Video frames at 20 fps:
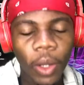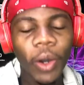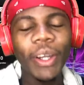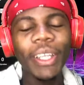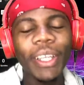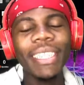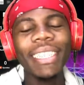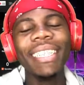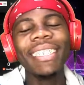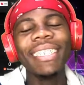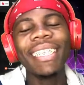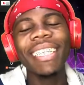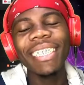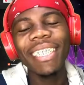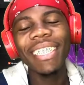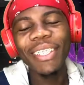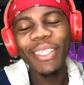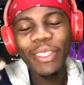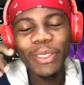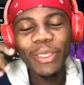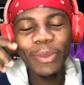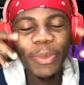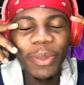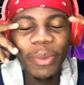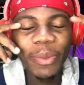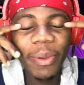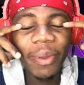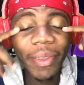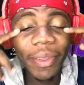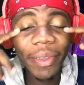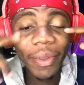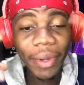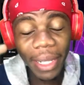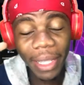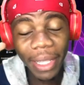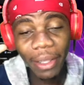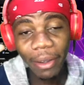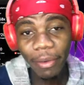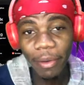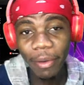Oi, gente, sejam todos muito bem-vindos ao
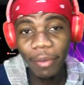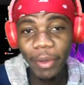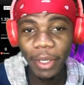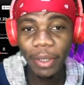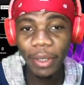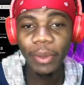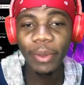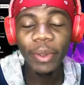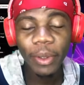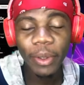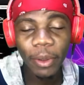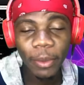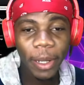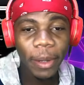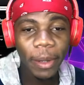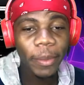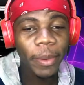canal favorito do teu pai.